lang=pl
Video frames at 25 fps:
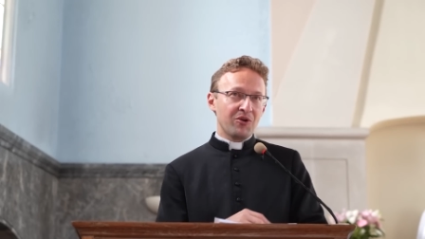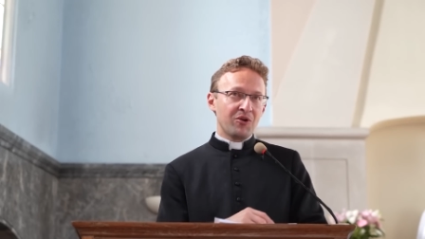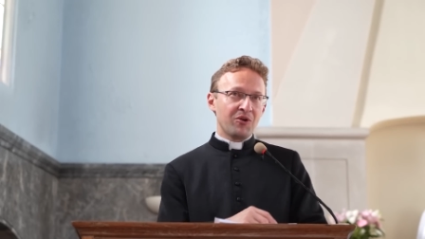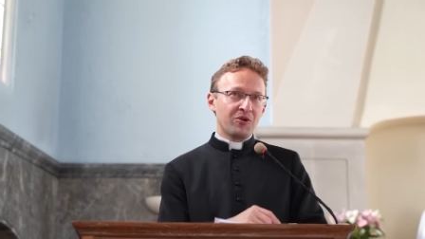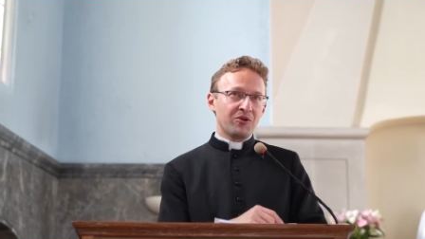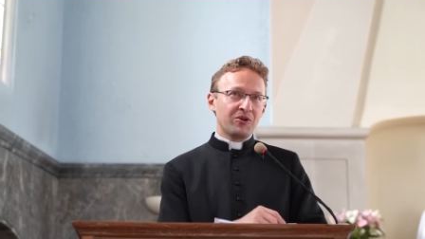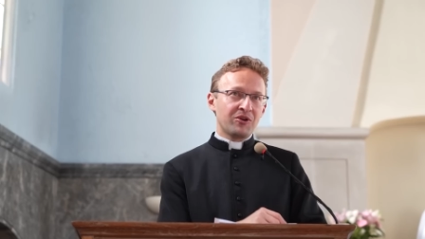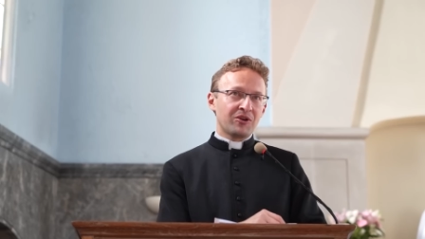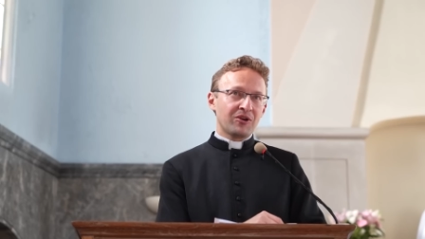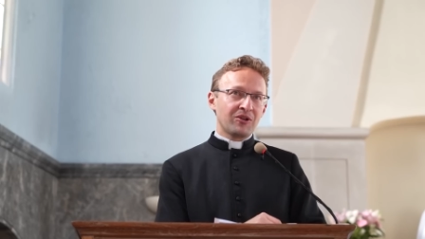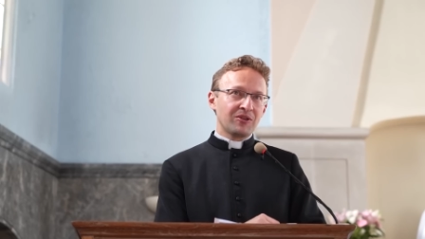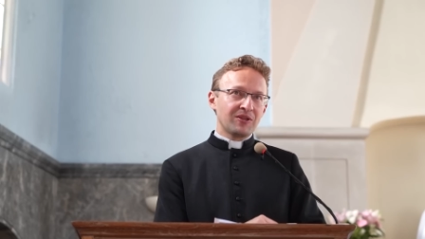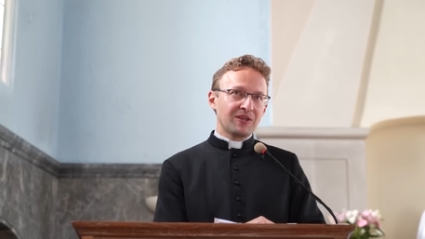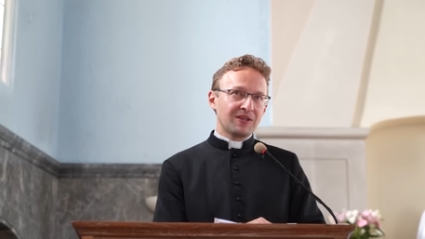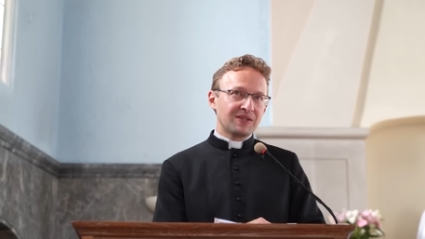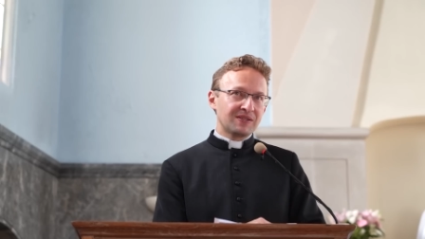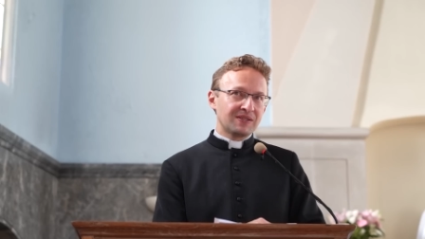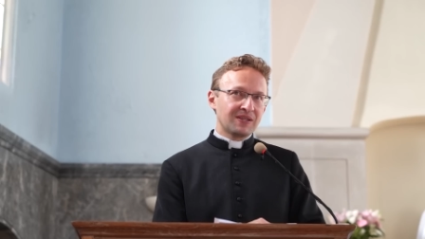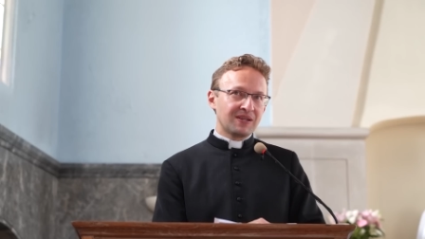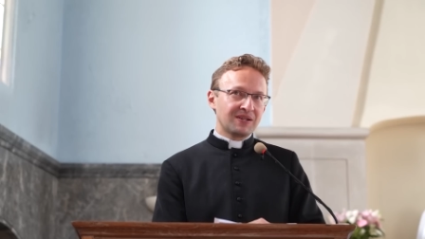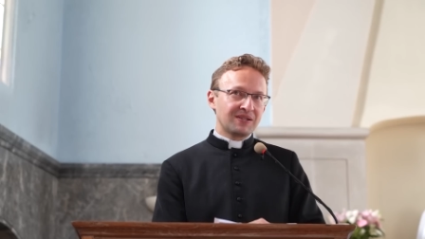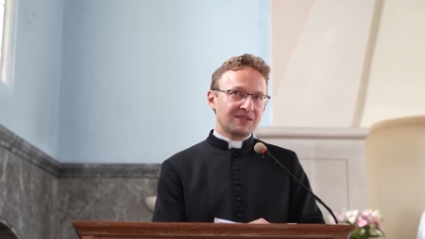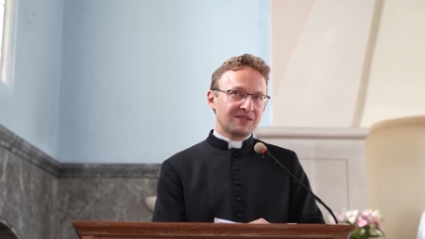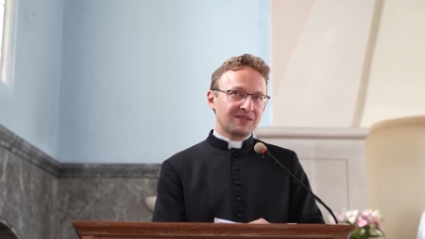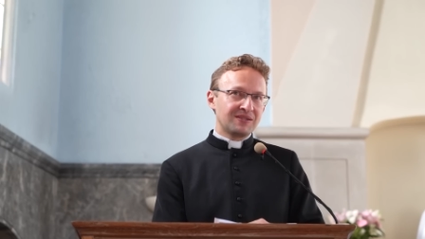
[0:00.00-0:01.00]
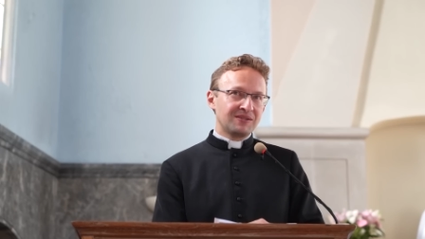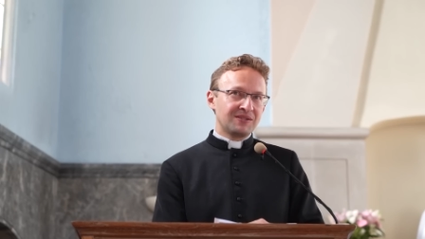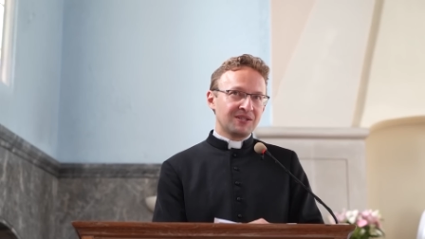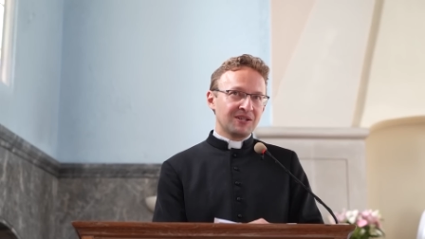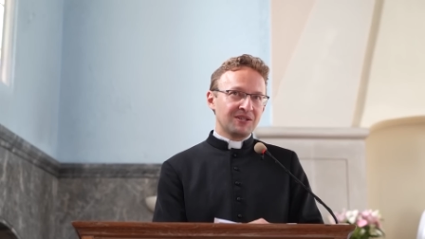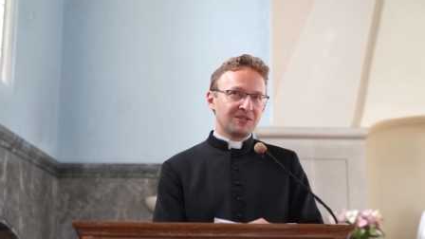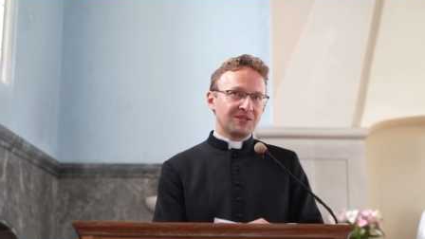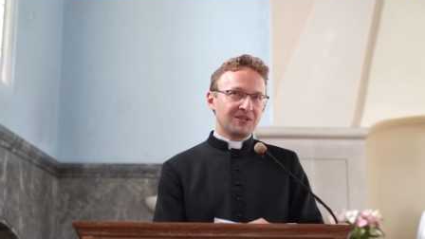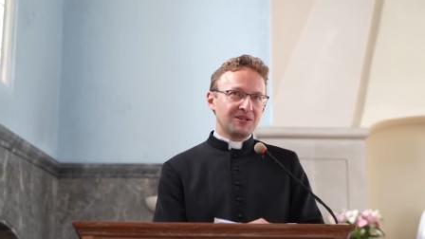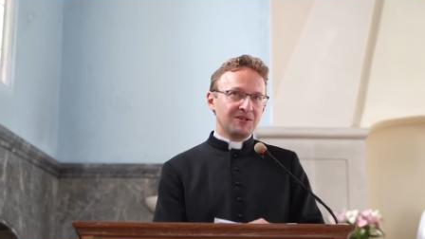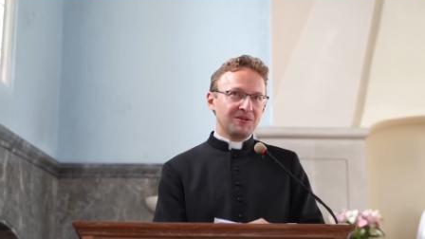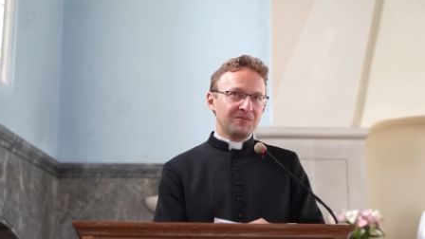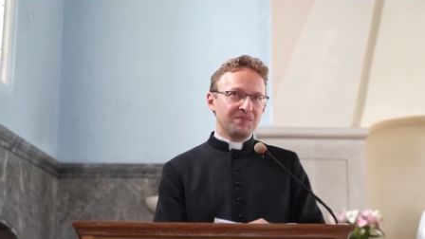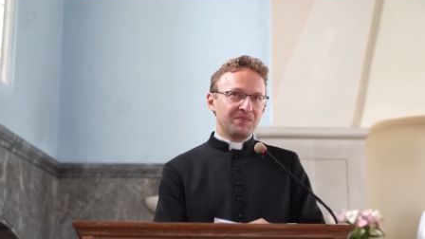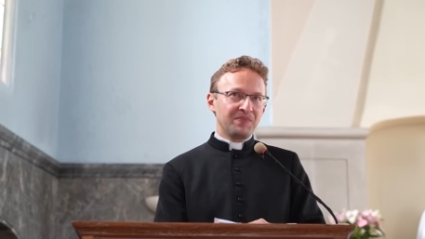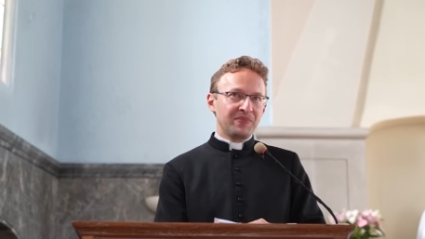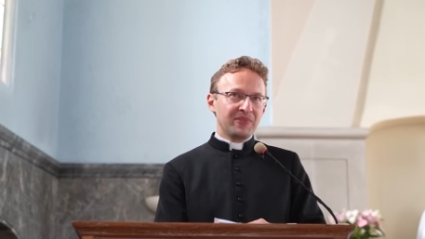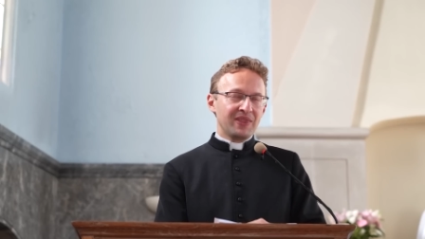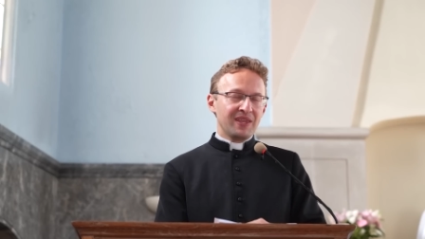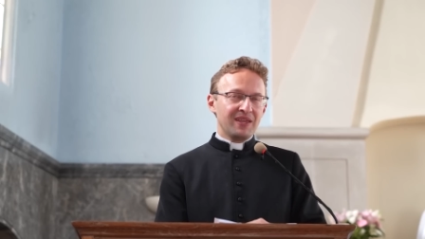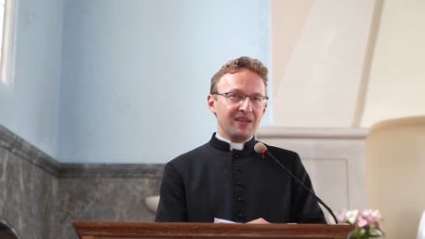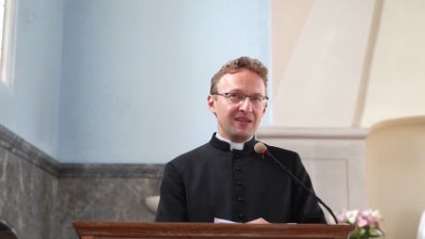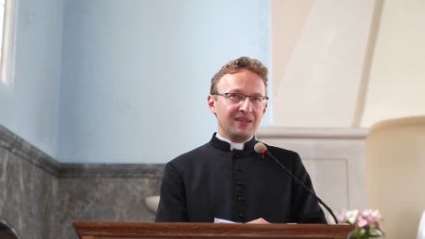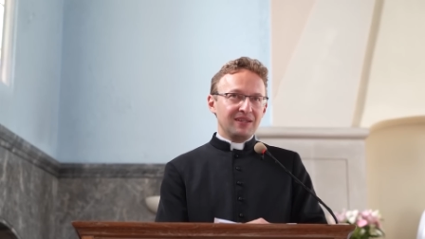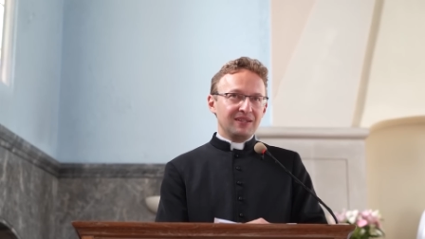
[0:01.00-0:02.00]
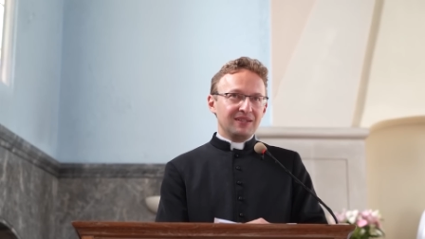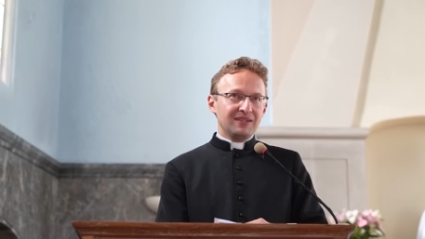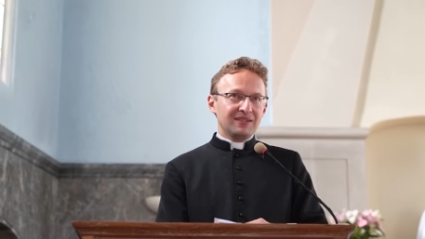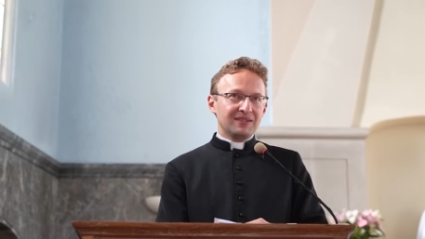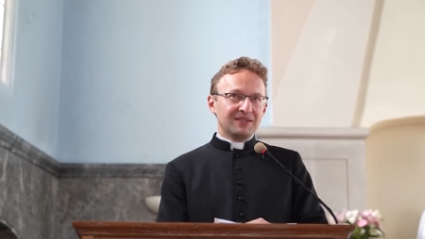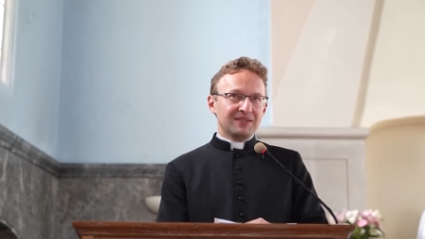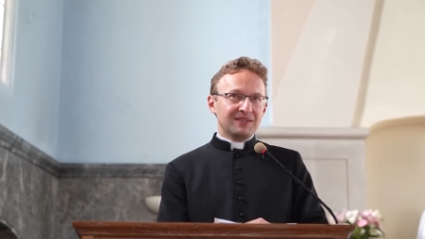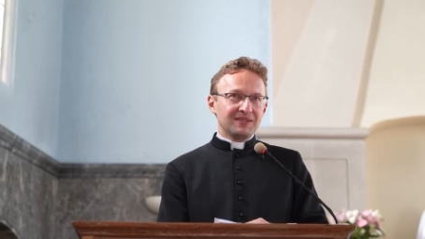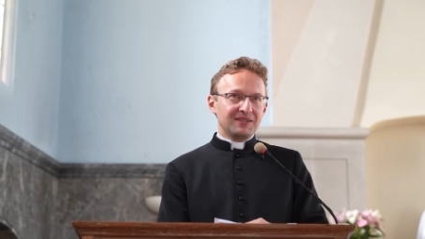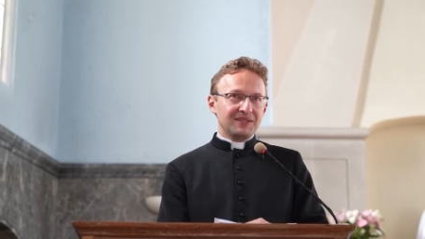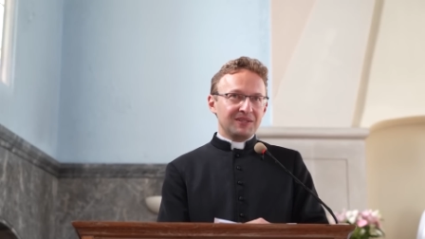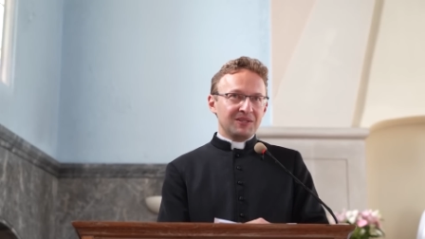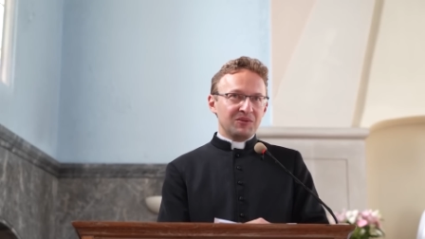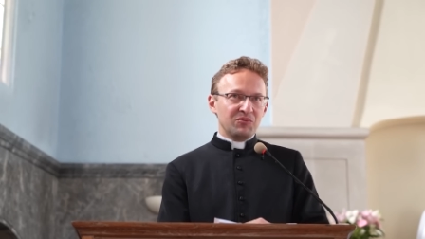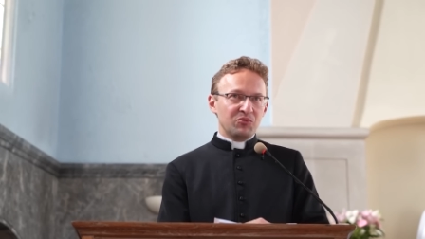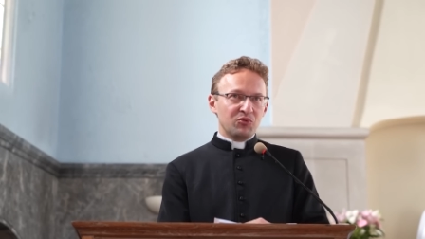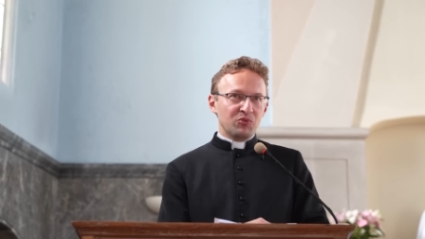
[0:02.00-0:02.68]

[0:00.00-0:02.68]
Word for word: ochronę serc dzieci i